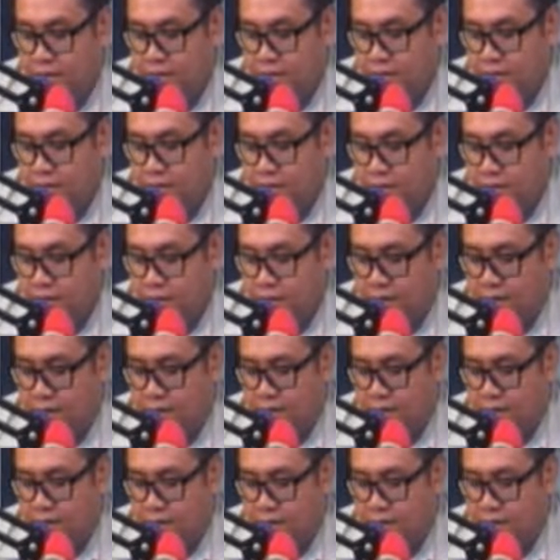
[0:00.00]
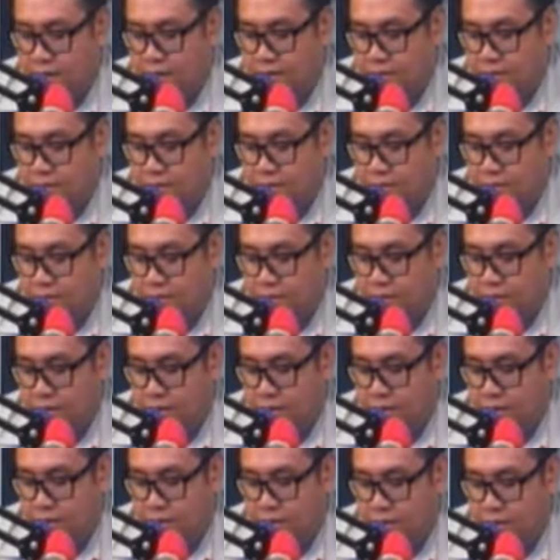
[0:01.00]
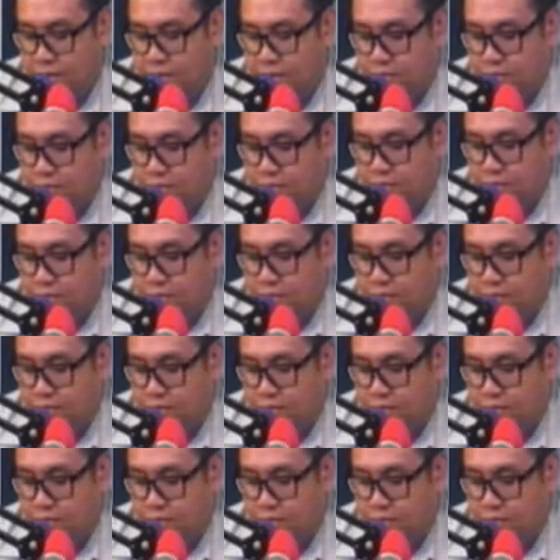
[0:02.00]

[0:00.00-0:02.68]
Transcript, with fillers: Ah, ha, nasa na ba ako? Oo.